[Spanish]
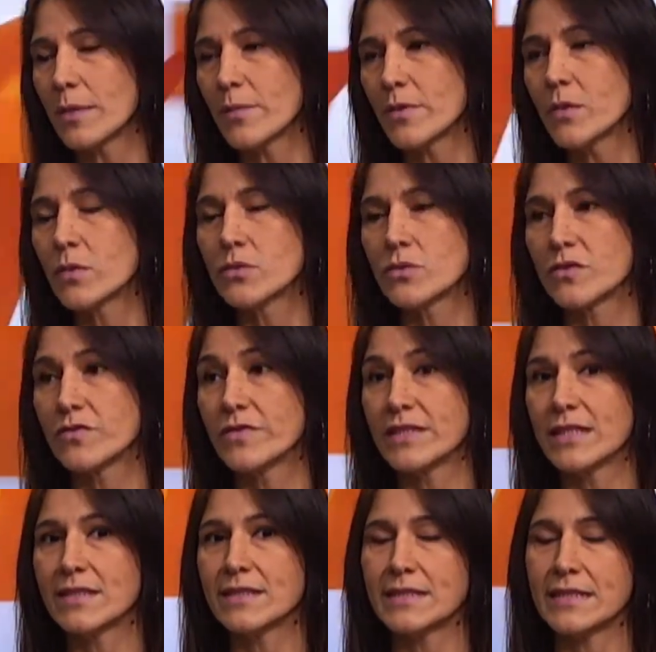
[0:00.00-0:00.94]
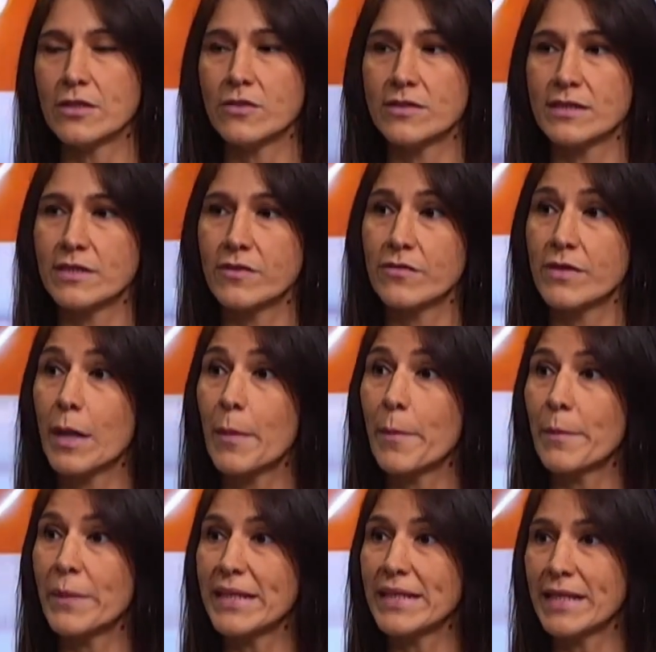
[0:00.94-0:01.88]
de productos financieros se fue
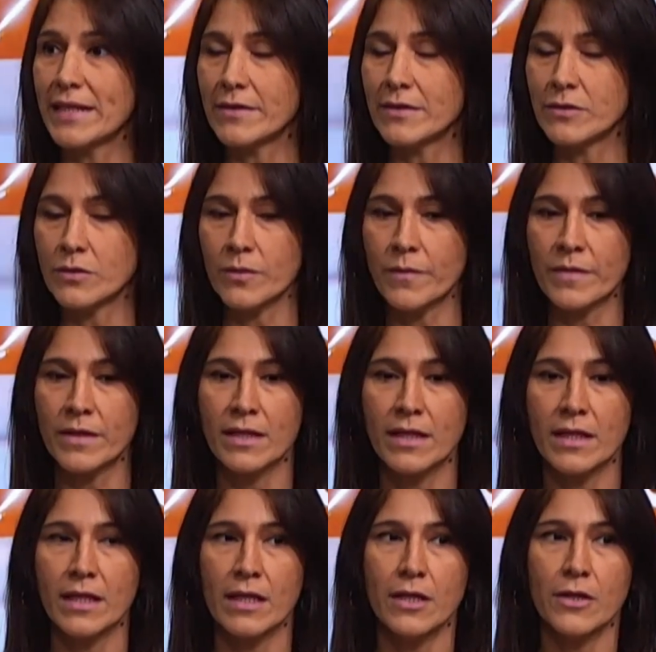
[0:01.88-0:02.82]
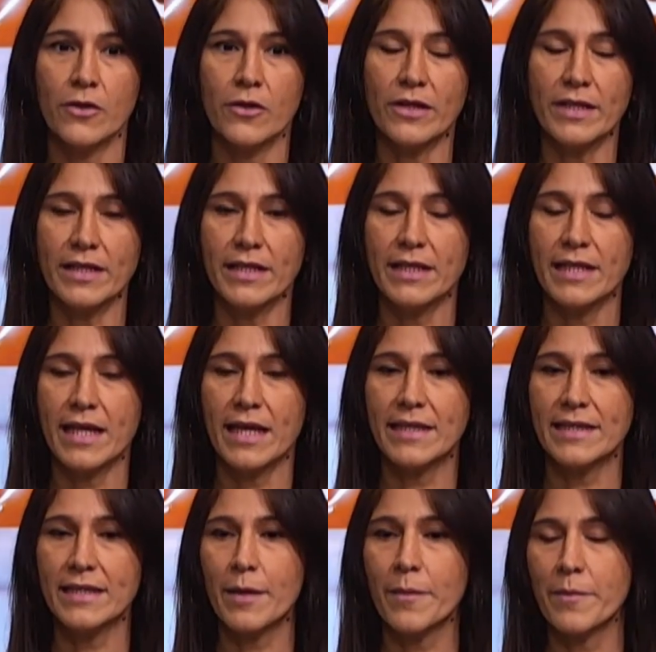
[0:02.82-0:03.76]
ampliando y hoy
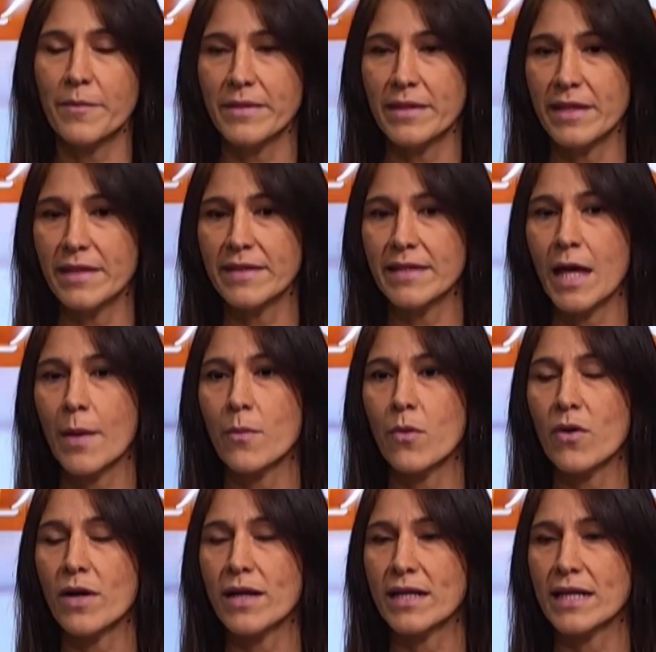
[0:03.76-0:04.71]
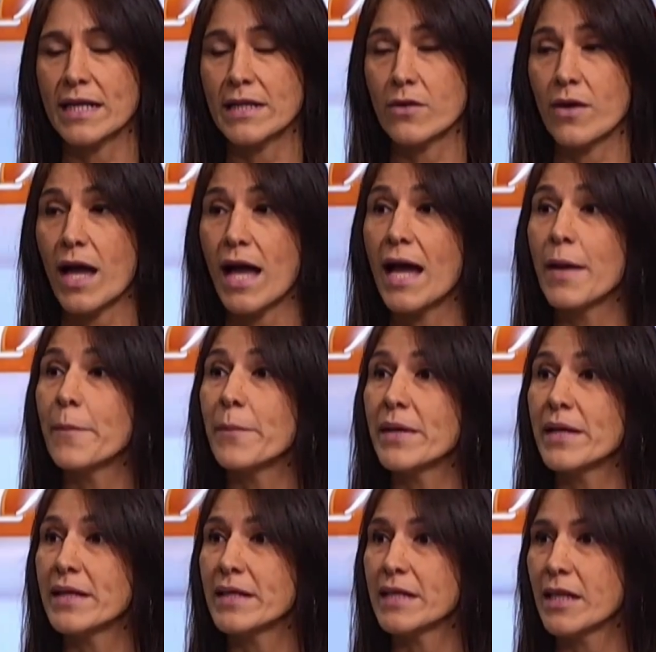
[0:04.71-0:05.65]
día también damos créditos a
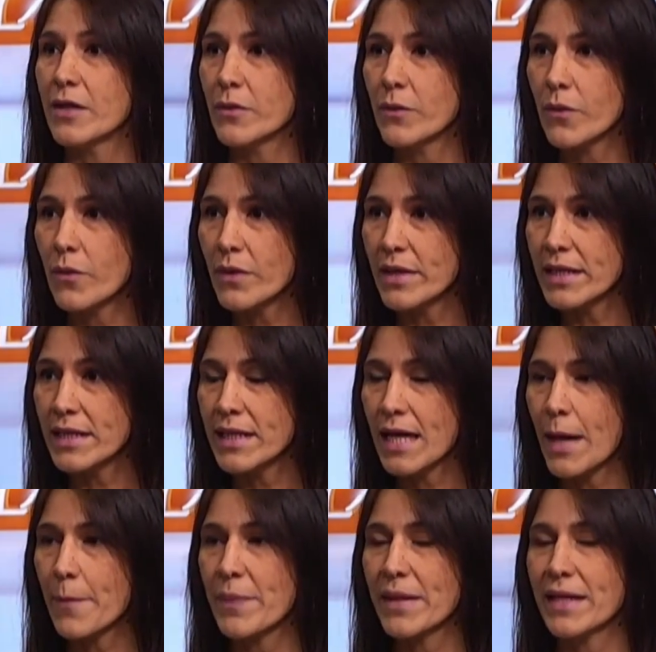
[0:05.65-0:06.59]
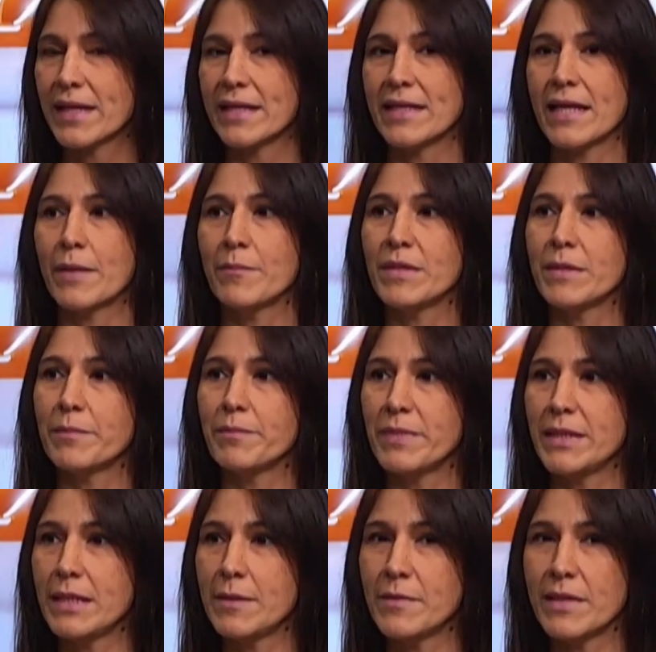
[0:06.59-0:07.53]
emprendedores, a pequeñas
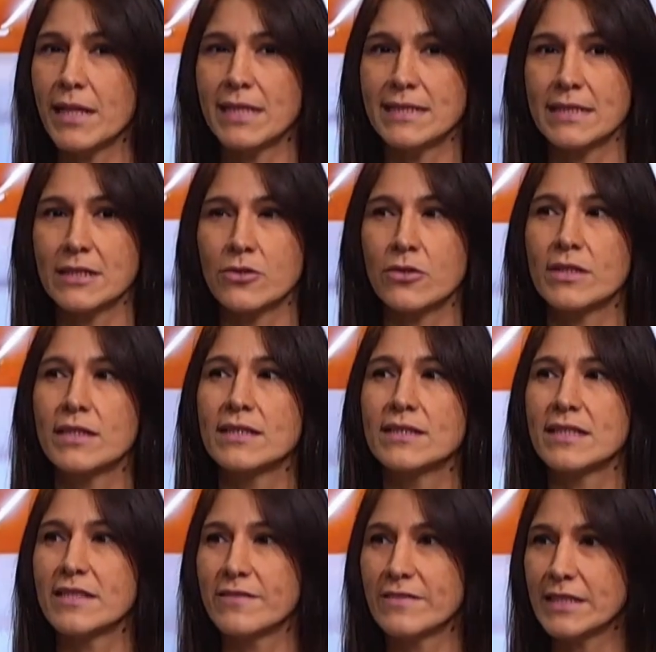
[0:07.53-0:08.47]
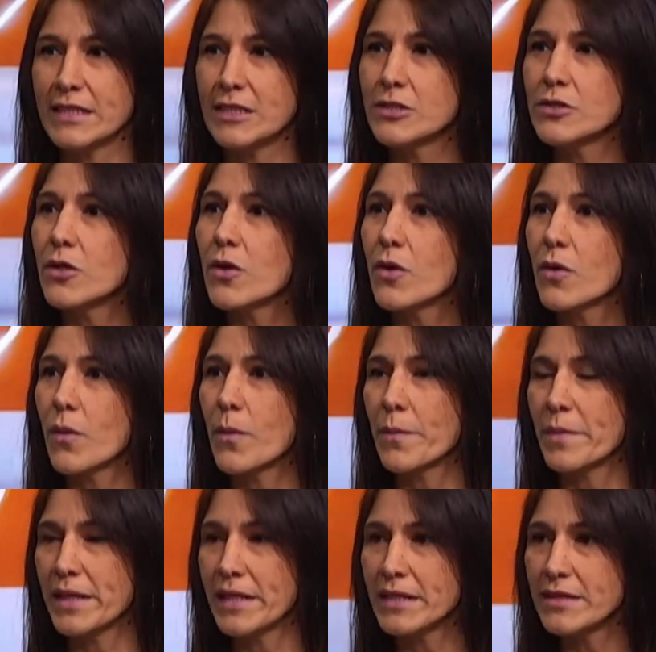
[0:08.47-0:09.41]
MIPIMES, al sector de servicios,
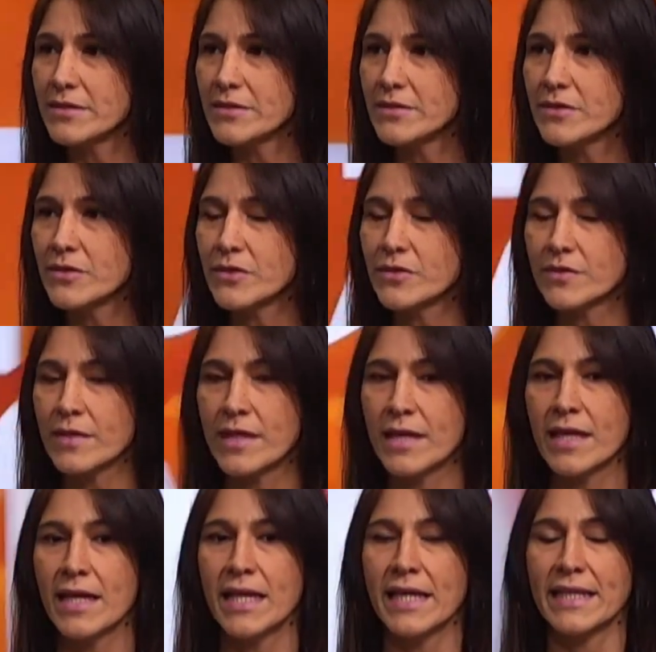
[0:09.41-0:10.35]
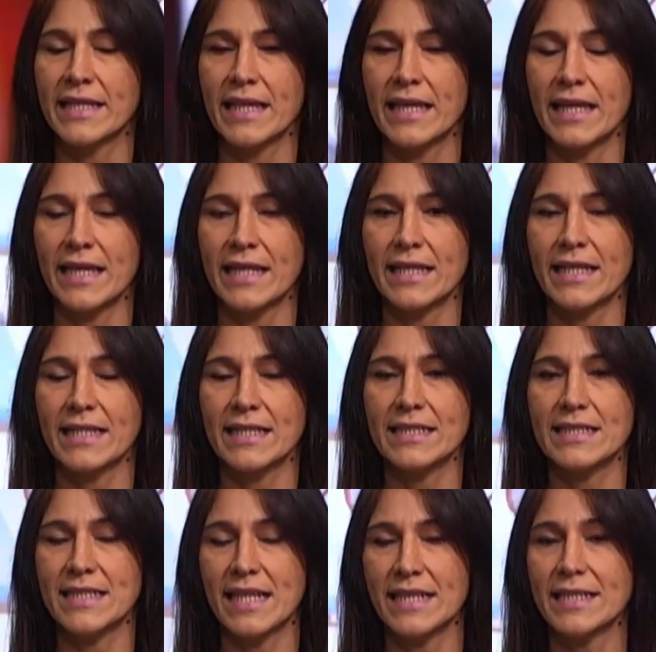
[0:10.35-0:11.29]
comercios, que, que,
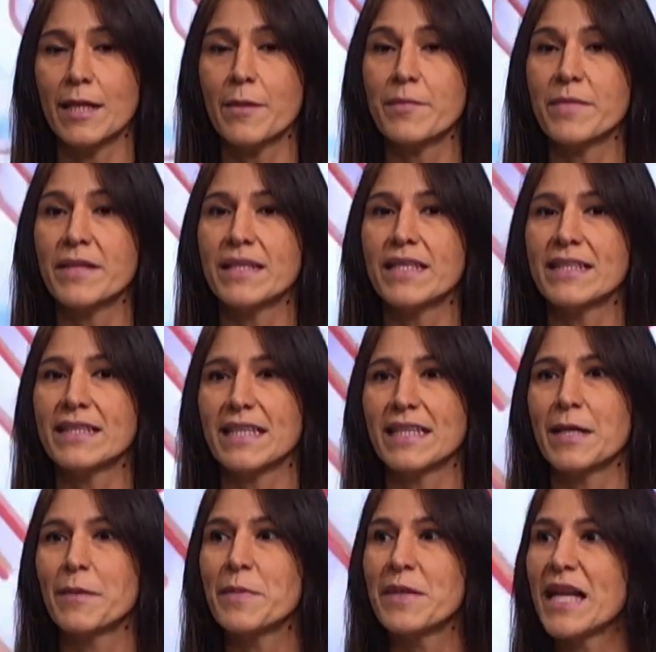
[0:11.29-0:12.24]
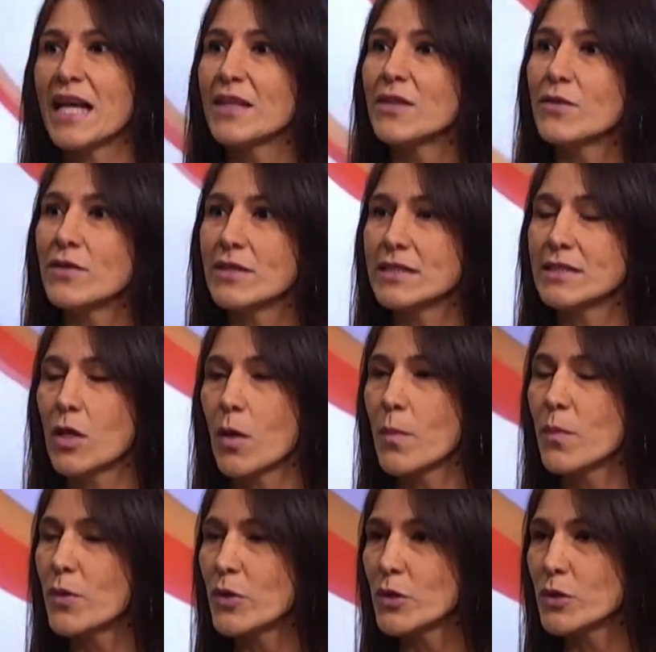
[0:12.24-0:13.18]
quizás también están esperando esa
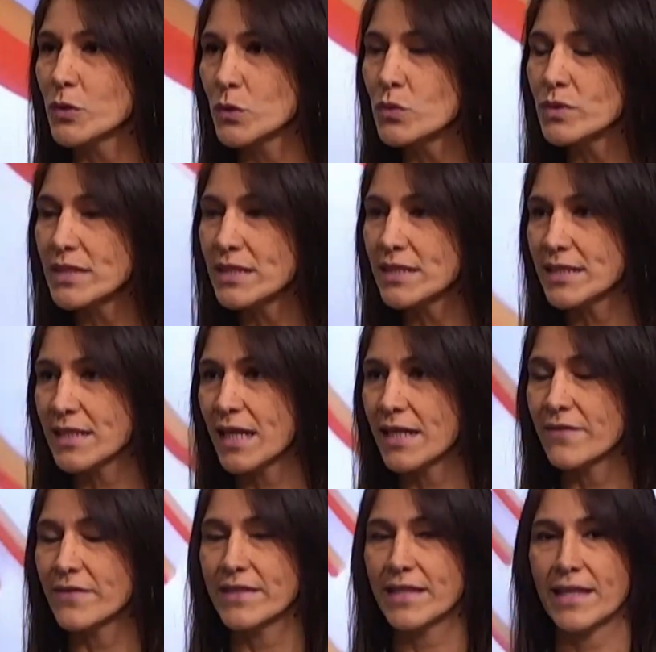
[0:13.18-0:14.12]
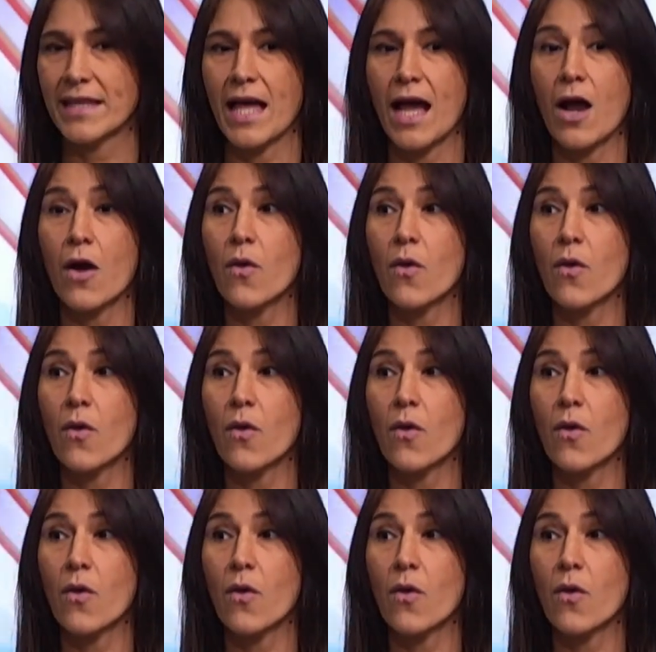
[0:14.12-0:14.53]
oportunidad, ¿verdad? A